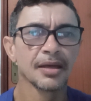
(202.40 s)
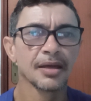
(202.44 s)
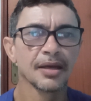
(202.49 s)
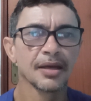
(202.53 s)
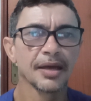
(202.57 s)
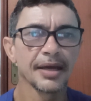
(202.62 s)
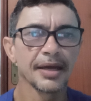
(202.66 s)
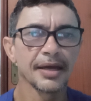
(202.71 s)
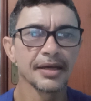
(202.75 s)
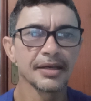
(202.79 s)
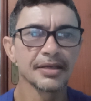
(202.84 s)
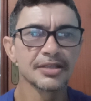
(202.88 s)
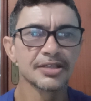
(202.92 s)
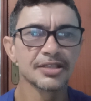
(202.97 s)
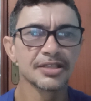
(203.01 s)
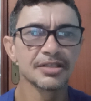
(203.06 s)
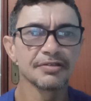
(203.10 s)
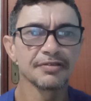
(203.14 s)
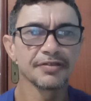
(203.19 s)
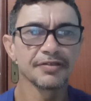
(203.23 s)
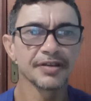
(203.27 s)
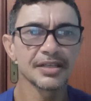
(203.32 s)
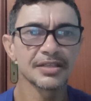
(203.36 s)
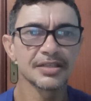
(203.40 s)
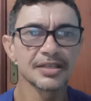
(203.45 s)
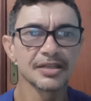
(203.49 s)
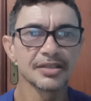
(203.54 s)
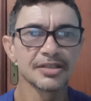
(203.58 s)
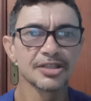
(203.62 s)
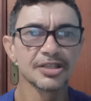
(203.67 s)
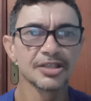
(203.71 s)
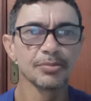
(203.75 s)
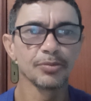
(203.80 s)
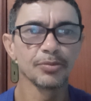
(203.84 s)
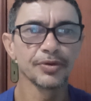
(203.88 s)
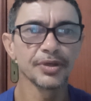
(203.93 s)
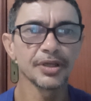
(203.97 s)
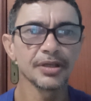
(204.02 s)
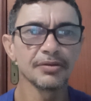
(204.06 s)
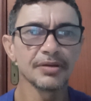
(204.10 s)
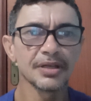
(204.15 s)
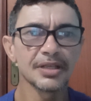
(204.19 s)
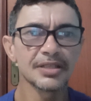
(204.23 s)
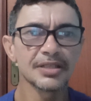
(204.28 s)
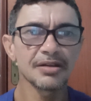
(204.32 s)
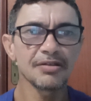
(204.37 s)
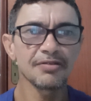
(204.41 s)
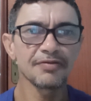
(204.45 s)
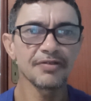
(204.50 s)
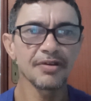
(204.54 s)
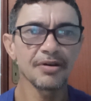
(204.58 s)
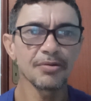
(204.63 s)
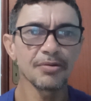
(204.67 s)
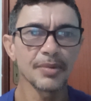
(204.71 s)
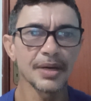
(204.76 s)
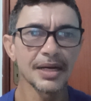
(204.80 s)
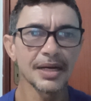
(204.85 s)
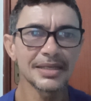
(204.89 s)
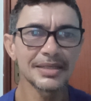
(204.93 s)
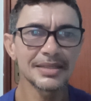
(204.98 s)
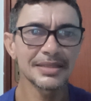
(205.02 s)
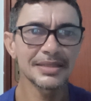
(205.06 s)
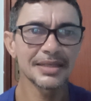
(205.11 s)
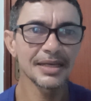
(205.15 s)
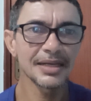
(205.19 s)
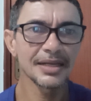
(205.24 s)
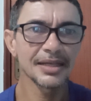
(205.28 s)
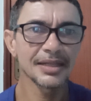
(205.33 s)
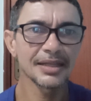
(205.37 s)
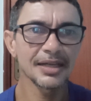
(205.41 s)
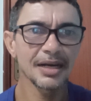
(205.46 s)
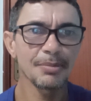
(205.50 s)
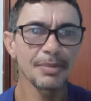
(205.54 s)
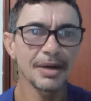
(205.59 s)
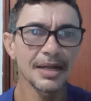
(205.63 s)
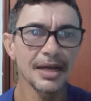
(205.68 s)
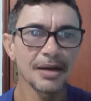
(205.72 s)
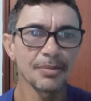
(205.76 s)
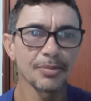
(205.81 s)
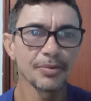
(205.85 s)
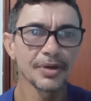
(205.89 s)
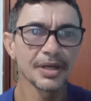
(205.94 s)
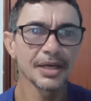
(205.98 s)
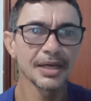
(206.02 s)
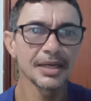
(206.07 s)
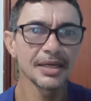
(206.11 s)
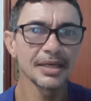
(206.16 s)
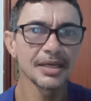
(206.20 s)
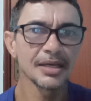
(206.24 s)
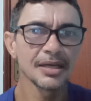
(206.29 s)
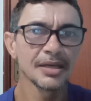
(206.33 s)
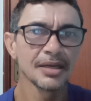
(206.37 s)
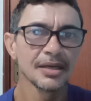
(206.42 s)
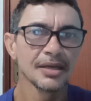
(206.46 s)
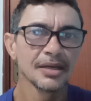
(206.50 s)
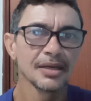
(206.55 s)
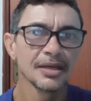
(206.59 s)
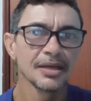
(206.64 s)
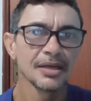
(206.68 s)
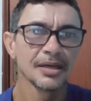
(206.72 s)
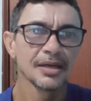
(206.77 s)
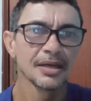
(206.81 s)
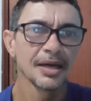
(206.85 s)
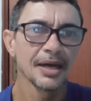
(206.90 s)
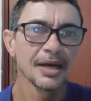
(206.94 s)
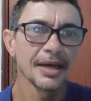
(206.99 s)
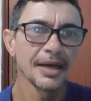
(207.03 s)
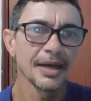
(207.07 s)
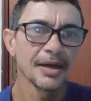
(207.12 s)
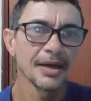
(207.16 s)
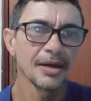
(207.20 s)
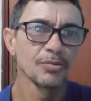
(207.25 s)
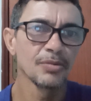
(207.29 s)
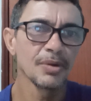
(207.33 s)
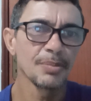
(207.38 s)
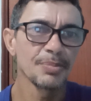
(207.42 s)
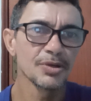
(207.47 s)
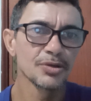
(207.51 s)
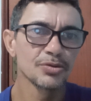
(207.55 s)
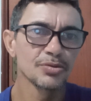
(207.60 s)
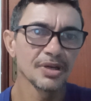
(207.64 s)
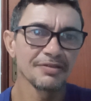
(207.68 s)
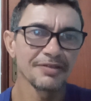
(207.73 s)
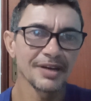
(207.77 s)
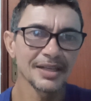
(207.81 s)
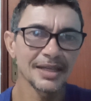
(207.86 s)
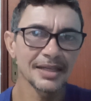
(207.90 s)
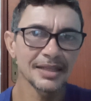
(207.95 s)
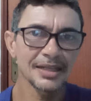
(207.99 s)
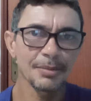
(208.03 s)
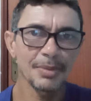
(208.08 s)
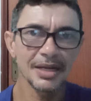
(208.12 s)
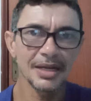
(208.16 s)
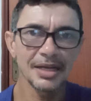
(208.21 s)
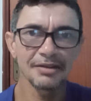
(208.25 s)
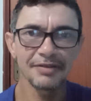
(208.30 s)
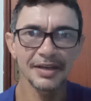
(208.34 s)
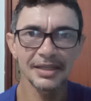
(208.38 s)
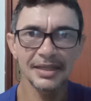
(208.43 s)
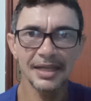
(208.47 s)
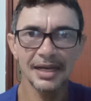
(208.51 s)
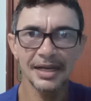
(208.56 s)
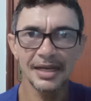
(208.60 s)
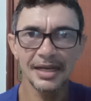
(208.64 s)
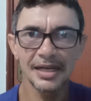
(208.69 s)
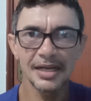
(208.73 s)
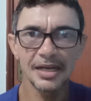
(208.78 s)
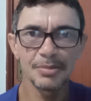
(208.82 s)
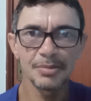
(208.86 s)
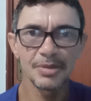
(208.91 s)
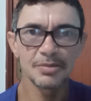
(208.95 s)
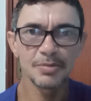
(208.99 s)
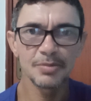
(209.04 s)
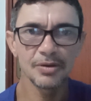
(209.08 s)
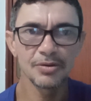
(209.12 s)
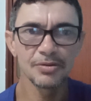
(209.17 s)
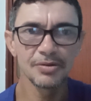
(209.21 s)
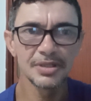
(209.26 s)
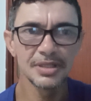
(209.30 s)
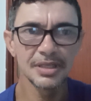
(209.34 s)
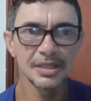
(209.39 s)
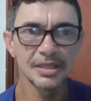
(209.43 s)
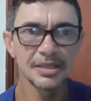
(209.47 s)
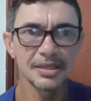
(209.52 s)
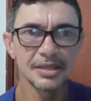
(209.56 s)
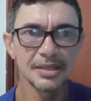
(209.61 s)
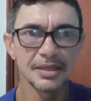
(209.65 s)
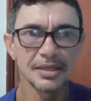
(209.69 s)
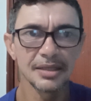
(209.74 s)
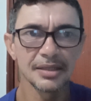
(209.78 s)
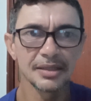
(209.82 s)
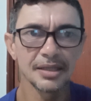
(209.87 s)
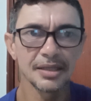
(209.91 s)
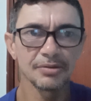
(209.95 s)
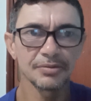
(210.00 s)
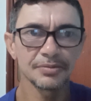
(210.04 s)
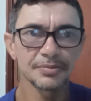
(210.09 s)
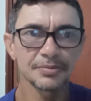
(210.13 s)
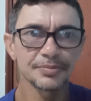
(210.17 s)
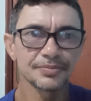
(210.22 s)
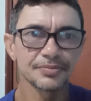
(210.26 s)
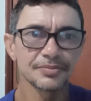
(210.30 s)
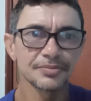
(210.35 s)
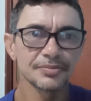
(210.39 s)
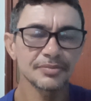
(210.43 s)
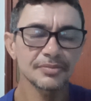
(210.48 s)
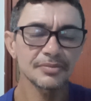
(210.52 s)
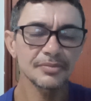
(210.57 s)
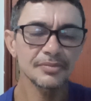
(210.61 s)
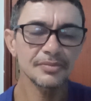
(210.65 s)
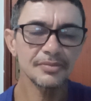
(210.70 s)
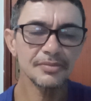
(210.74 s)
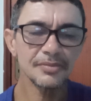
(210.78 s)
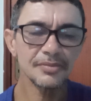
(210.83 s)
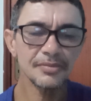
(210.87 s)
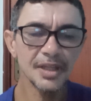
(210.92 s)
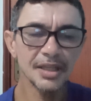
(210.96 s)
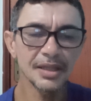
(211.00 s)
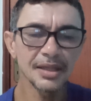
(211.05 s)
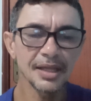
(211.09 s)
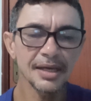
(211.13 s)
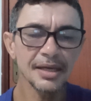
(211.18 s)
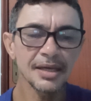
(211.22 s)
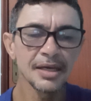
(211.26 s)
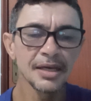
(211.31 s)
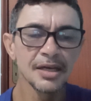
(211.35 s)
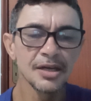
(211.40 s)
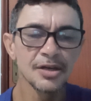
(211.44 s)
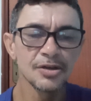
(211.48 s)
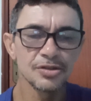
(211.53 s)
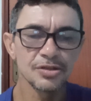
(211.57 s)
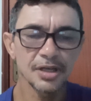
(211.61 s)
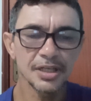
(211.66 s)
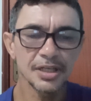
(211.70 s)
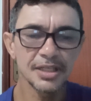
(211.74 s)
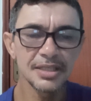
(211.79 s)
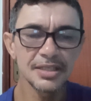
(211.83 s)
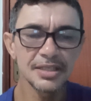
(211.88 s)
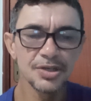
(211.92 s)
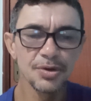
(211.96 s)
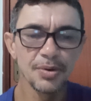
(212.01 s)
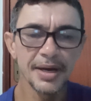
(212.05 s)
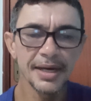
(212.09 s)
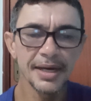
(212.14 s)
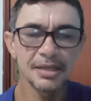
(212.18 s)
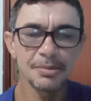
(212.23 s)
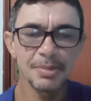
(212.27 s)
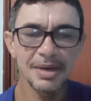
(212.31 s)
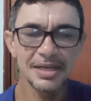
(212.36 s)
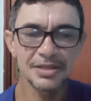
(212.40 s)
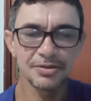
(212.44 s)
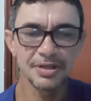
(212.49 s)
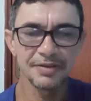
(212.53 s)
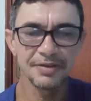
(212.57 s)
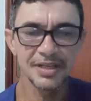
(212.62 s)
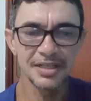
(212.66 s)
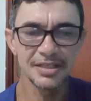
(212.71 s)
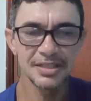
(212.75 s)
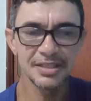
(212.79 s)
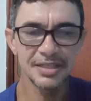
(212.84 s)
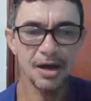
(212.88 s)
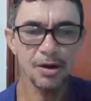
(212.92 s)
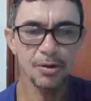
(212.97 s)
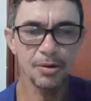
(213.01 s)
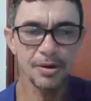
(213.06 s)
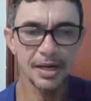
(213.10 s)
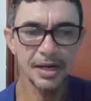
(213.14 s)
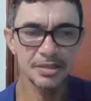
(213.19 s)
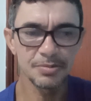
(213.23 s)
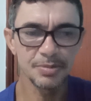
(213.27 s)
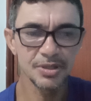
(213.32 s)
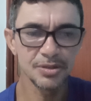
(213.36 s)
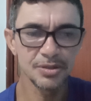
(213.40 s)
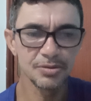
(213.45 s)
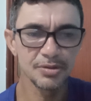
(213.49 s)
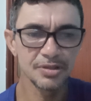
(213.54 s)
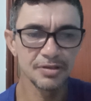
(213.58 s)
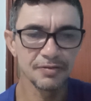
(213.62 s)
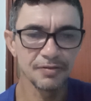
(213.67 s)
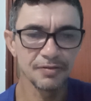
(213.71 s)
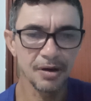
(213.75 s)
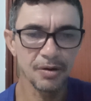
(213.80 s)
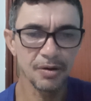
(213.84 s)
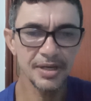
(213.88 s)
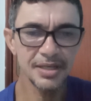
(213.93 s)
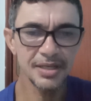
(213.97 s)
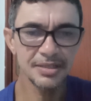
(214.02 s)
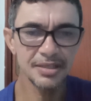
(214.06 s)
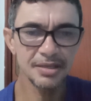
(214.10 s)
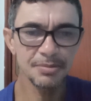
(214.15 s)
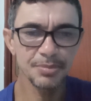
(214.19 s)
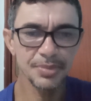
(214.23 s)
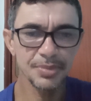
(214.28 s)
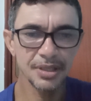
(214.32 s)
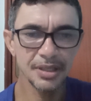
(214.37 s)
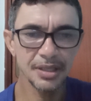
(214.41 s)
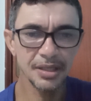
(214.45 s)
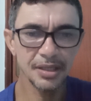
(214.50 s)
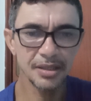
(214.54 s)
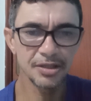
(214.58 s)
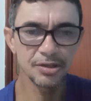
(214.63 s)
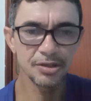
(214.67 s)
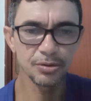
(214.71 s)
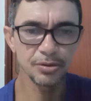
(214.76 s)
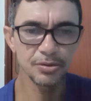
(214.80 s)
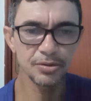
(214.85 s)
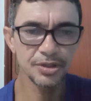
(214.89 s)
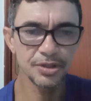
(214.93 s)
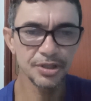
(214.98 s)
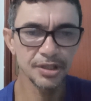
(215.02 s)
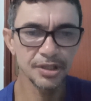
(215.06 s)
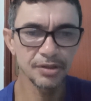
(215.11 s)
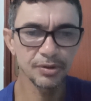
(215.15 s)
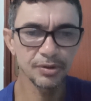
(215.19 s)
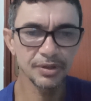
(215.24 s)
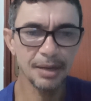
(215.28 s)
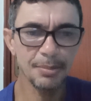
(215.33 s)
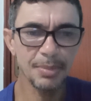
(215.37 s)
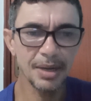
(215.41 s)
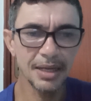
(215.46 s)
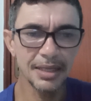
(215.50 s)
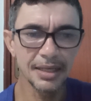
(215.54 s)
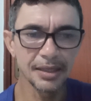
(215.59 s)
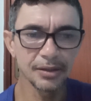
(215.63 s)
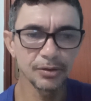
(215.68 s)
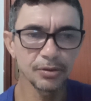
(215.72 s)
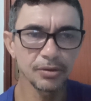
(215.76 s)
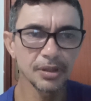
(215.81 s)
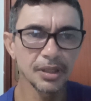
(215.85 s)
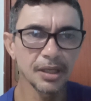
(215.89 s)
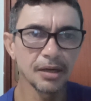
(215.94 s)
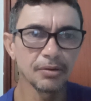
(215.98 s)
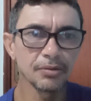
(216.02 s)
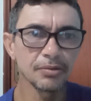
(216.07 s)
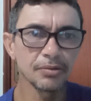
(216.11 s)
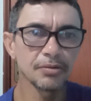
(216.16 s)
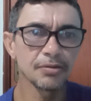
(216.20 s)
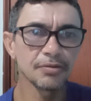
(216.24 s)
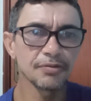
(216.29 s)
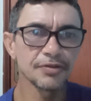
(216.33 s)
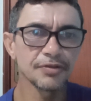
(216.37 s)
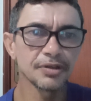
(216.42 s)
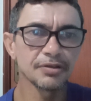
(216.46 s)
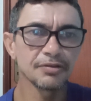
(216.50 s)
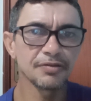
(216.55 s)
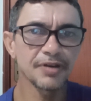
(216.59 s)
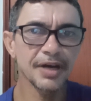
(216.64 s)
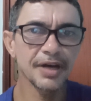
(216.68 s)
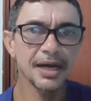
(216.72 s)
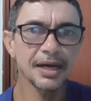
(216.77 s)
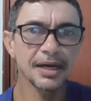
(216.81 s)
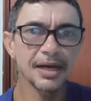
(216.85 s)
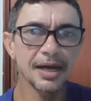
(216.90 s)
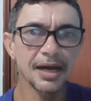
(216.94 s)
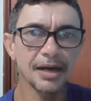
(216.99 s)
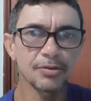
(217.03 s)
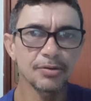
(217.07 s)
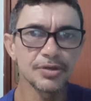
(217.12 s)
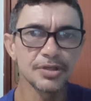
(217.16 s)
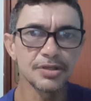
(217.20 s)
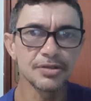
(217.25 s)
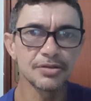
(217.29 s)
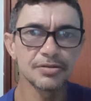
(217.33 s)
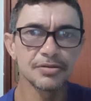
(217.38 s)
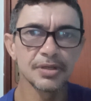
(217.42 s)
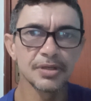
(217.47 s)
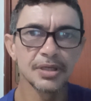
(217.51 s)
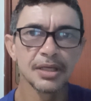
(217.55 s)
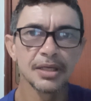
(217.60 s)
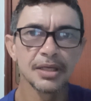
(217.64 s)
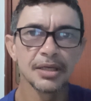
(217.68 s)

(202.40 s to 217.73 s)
é, estiver sendo distribuído, eles não vão mais querer trabalhar, porque aí é, uma pessoa que vai estar tá trabalhando vai estar tá ganhando a mesma coisa que ele. Então, né? Só que diz que o renda básica universal as pessoas vão receber de todo jeito, ou trabalhando ou não, o governo vai arcar com isso.